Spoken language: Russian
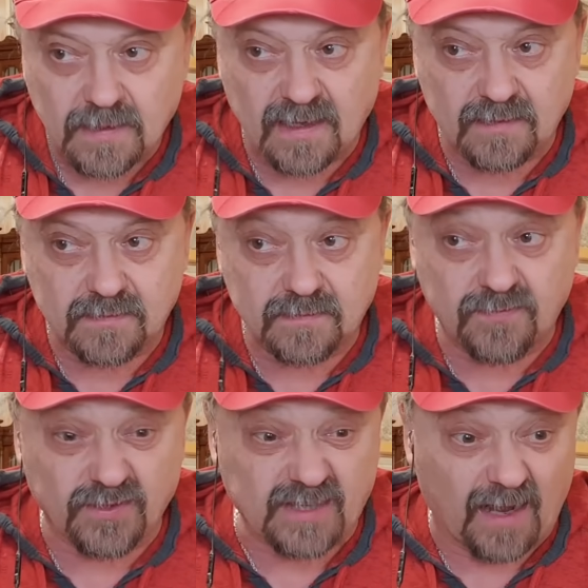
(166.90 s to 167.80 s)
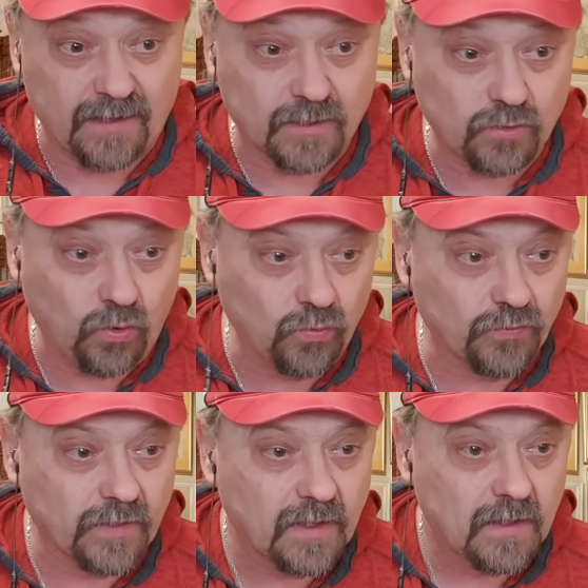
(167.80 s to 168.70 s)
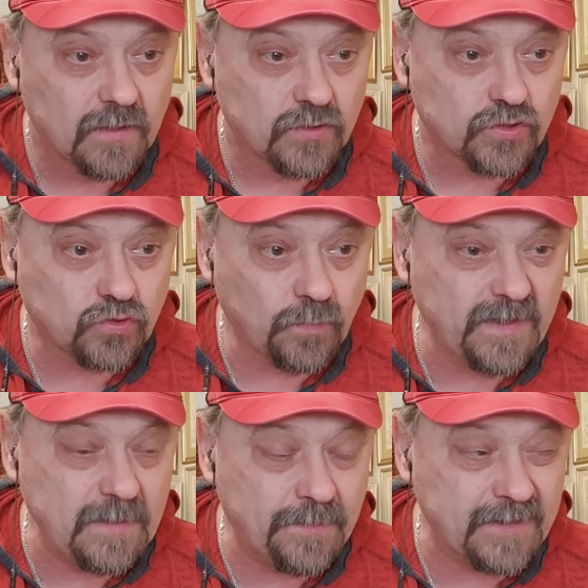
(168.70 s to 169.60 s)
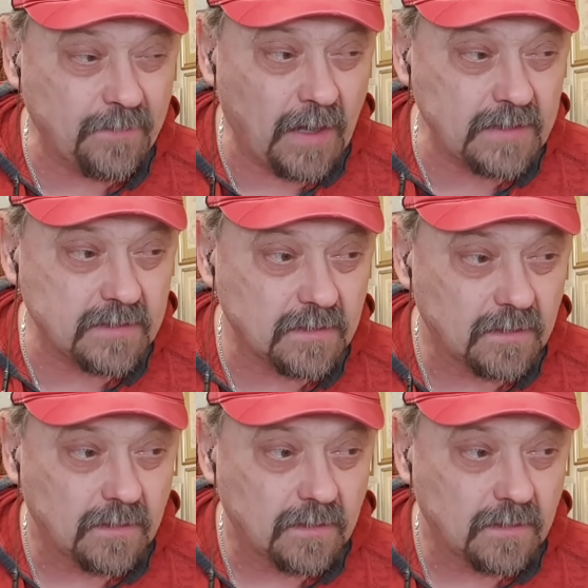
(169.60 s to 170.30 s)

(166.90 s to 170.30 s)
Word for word: как квартальный клоун, чтобы не понимать